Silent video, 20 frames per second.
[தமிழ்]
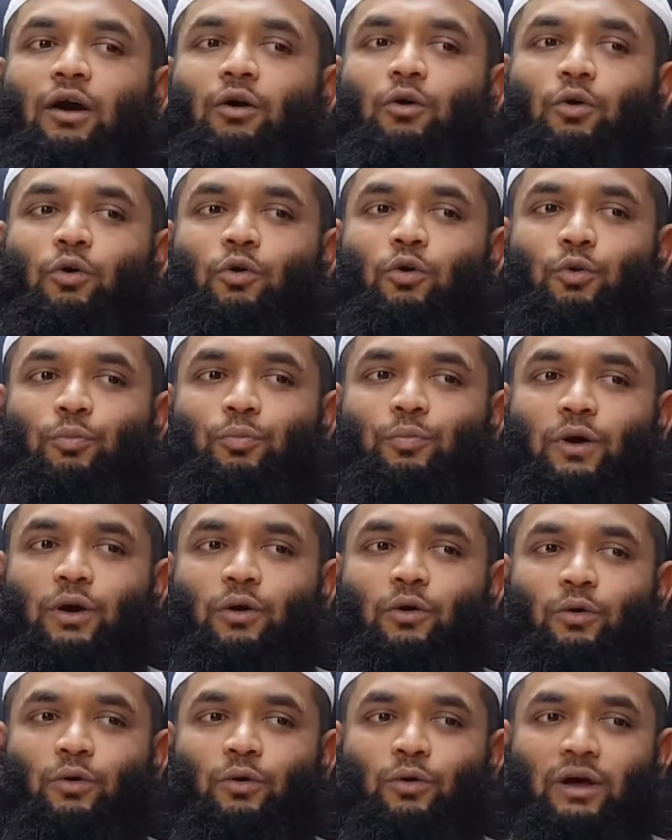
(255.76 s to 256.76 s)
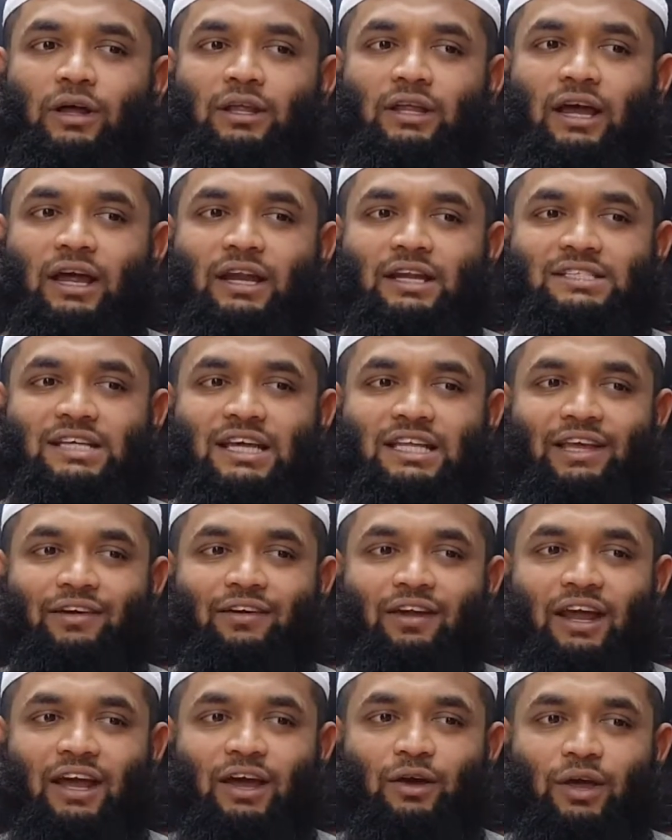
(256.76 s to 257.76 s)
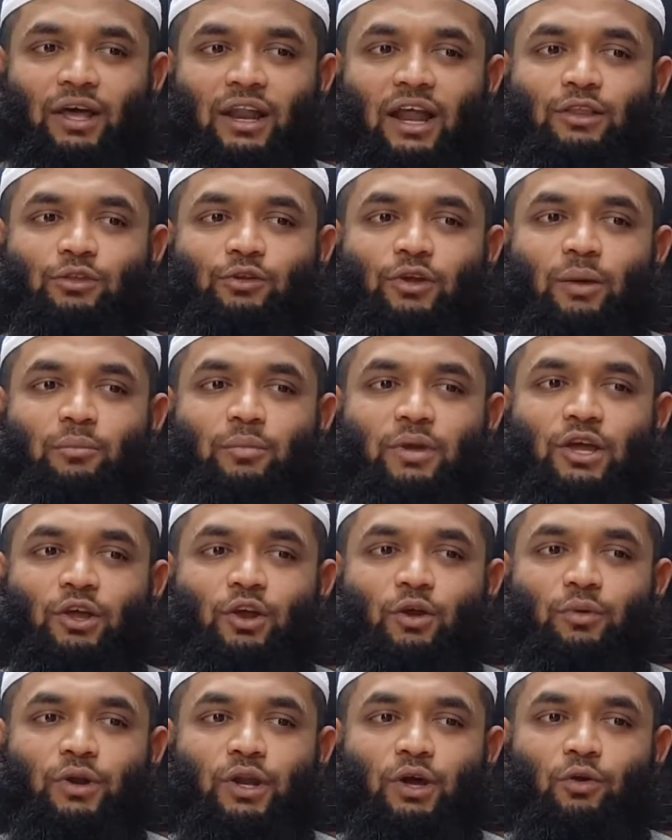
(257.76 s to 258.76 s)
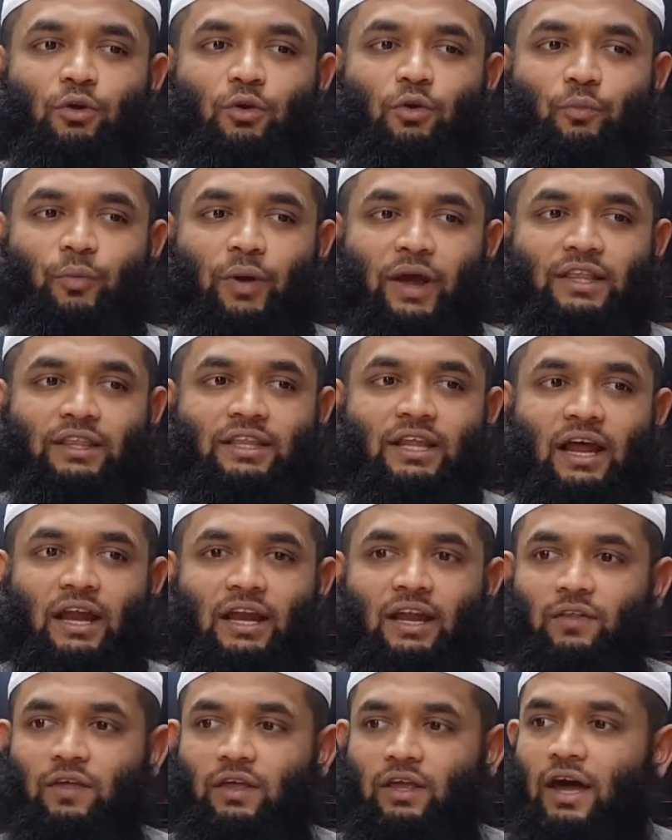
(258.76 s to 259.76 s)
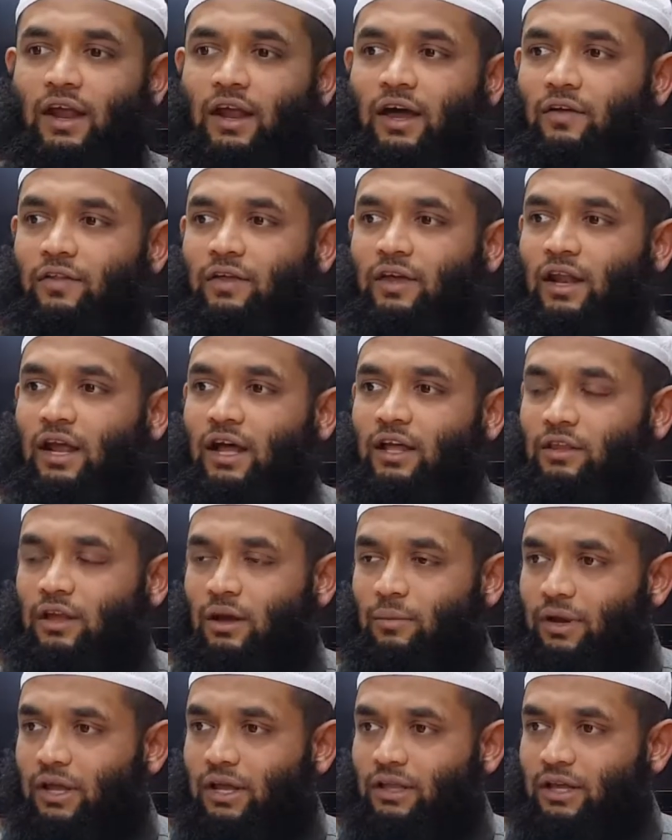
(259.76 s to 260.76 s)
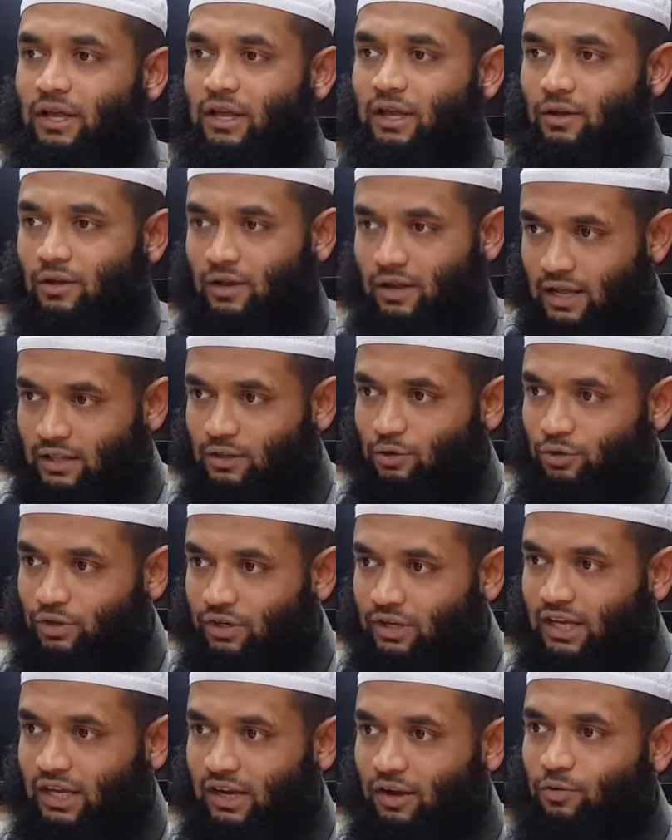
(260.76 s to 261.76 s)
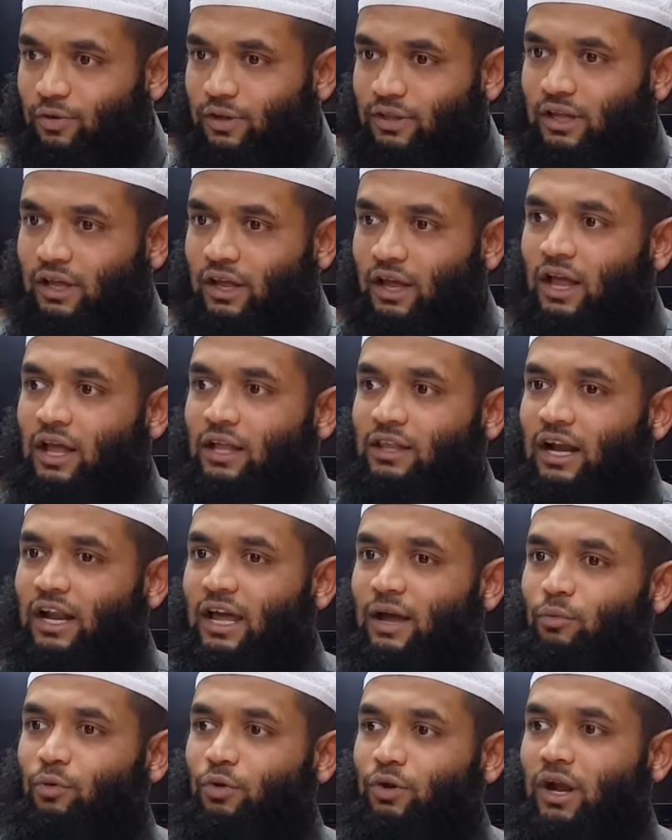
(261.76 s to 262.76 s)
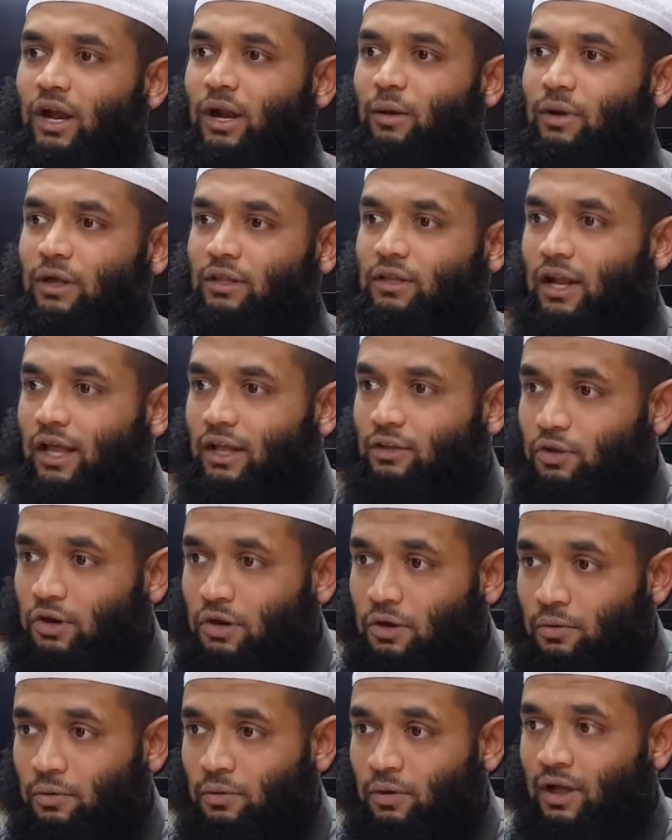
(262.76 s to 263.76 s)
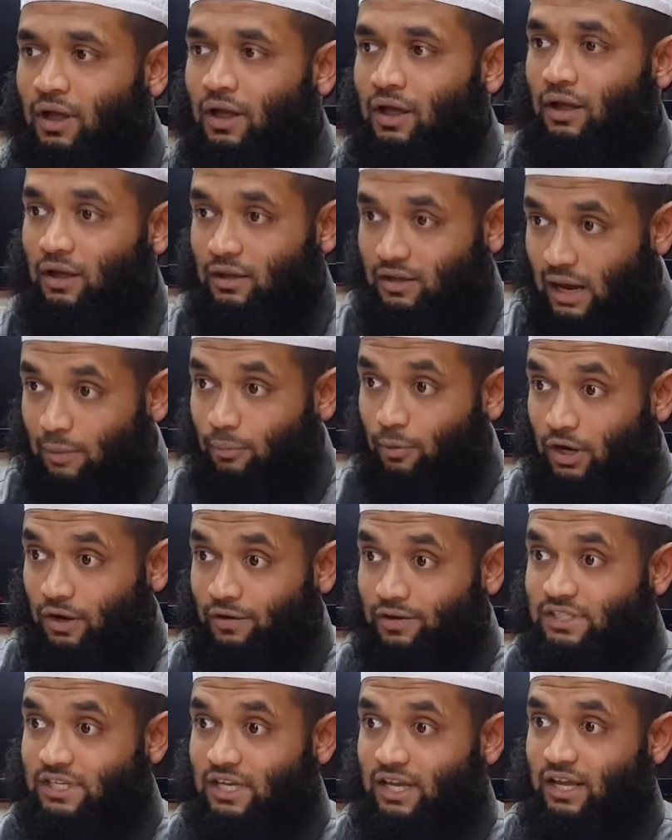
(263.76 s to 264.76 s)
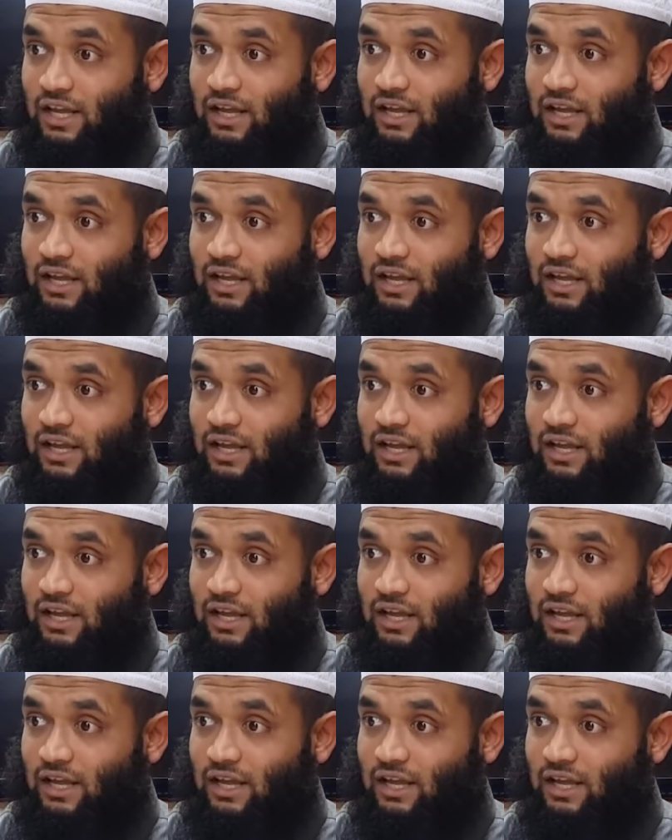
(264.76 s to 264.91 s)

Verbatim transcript: ஒரு ஒரு ஒரு அந்த என்ன செய்ய தேவையில்ல ஹிராத்தோ நம்ம ஈக்கிறோம்ன்ற ஒரு பயத்தில் அல்லது யாராவது ஹிராத் அப்படி அந்த ஹிராத்தை உடுத்துட்டிக்கிறவர் வந்து தலையை மூடினா நம்ம தலையத்தோட ஏர்போர்ட்டில் வச்சு